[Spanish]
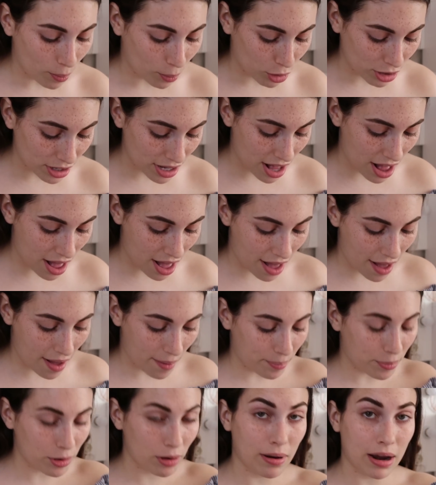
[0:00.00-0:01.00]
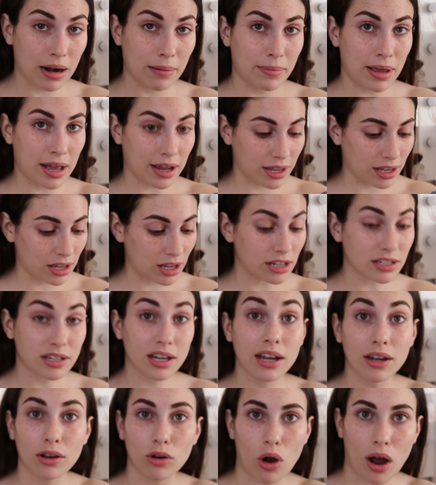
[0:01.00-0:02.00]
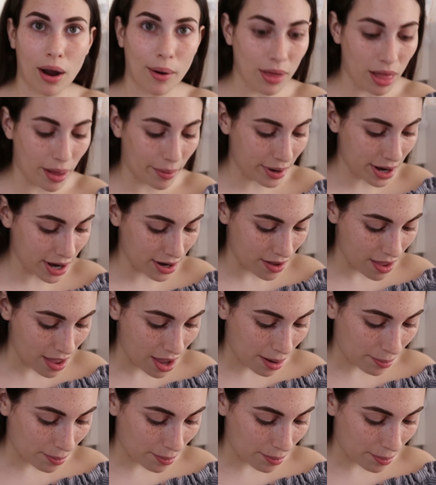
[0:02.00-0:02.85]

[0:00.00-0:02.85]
Voy a probarme aquí, es que lo acabo de abrir.